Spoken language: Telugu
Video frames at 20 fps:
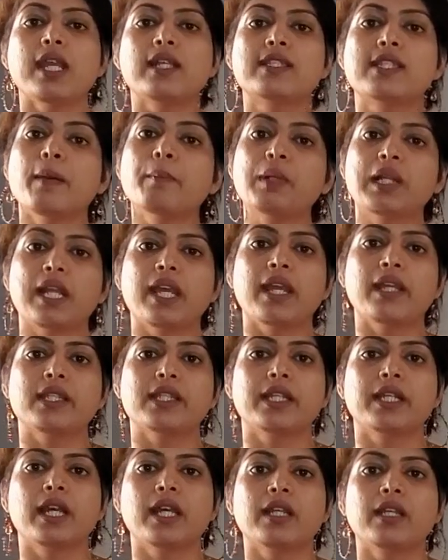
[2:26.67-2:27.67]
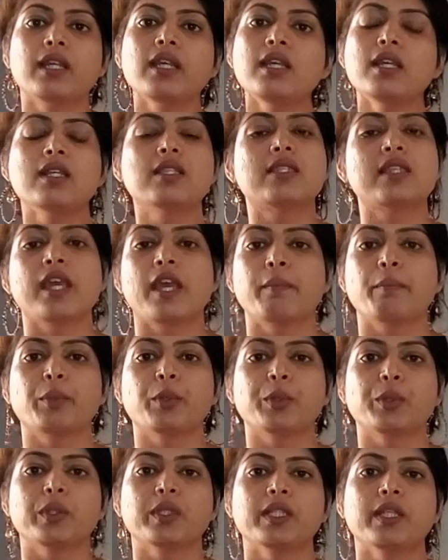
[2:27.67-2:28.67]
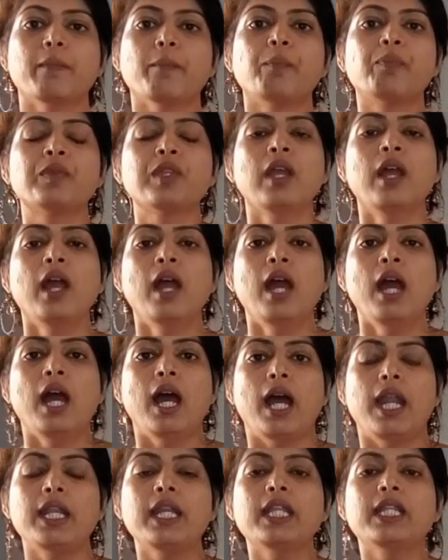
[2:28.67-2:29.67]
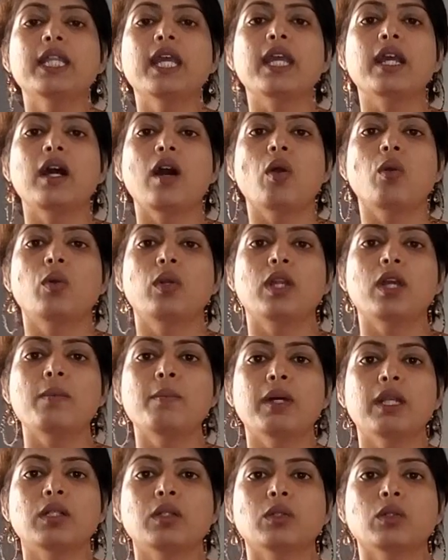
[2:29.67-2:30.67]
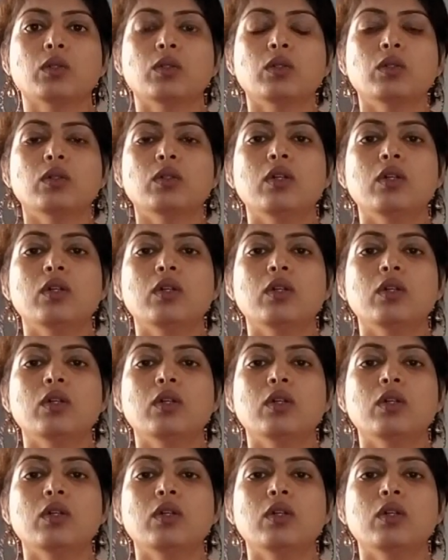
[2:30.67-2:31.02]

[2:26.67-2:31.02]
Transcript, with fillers: ఎగ్జామ్ క్లియర్ చేయడానికి ఈజీ అయిపోతుంది అండ్ ఇదే కాకుండా మనకు